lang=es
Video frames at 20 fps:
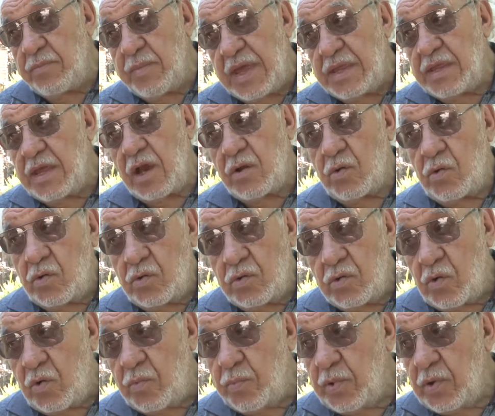y media con un
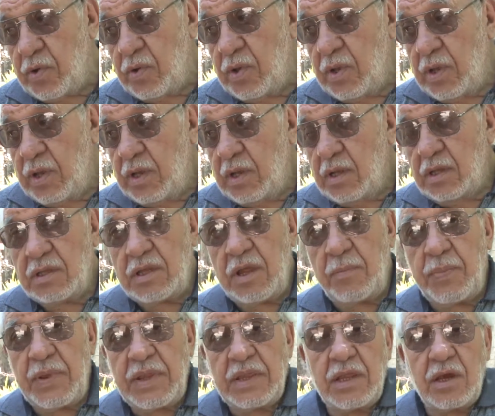grupo.
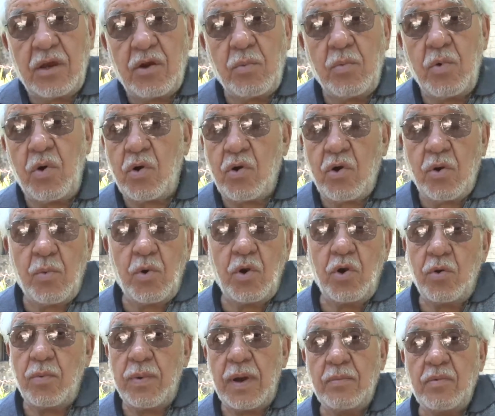Depende cómo,
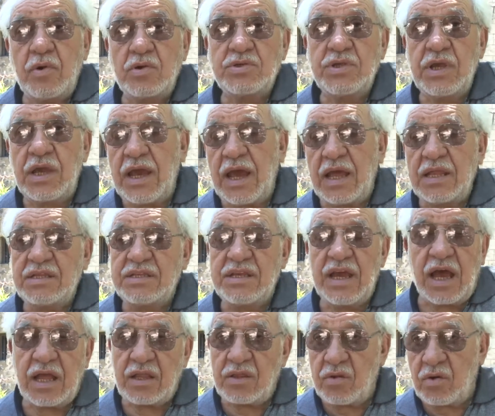nos vamos
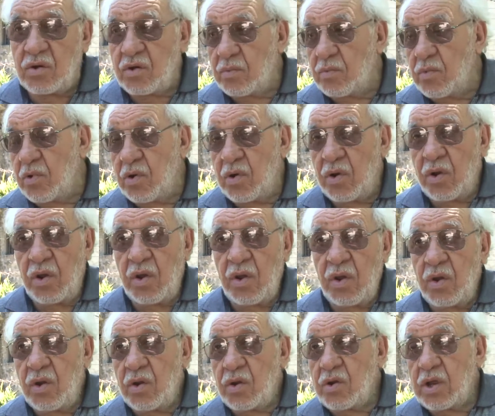enganchando, cómo
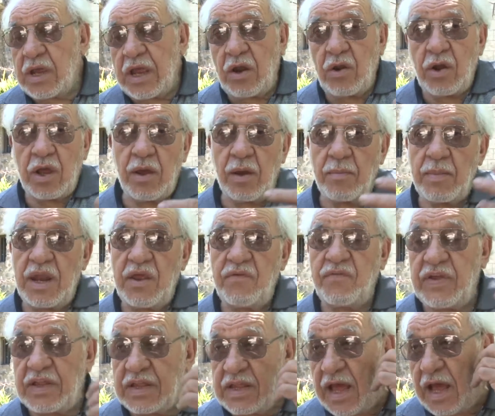qué es lo que va
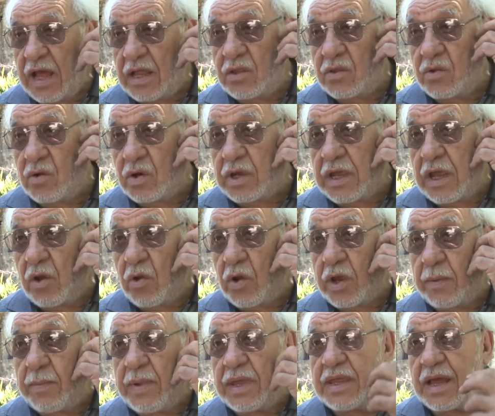manifestando, qué es lo
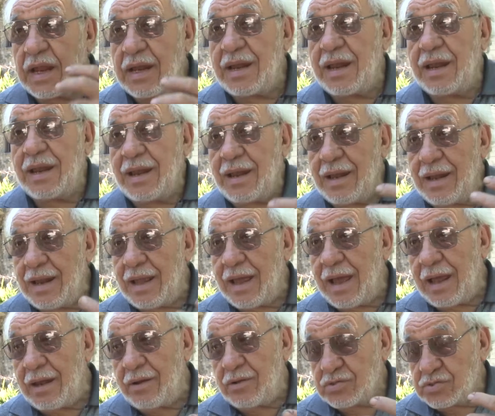que me dan
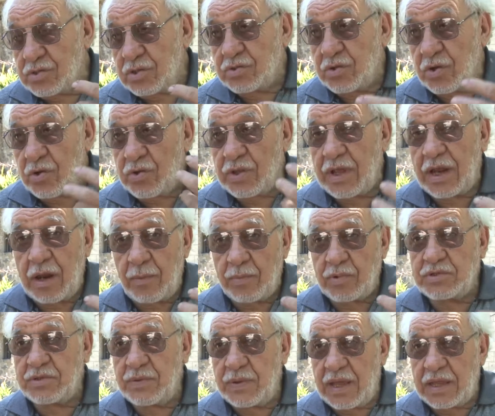a nosotros nos dan la
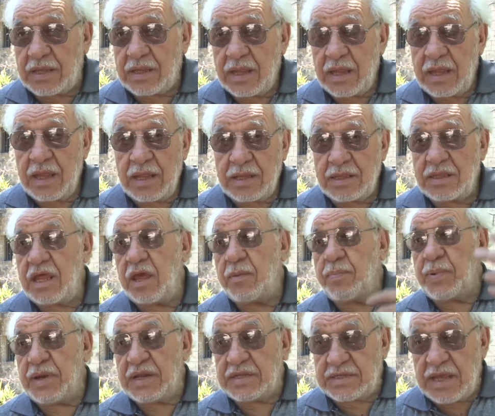posibilidad de
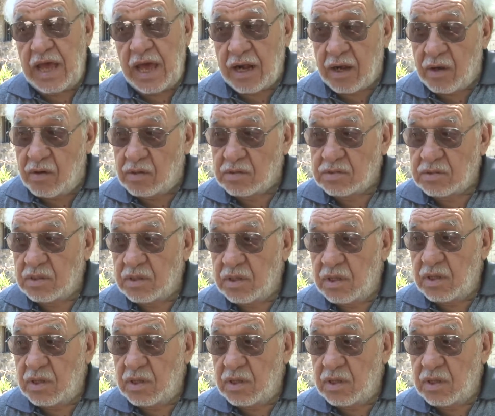expresarnos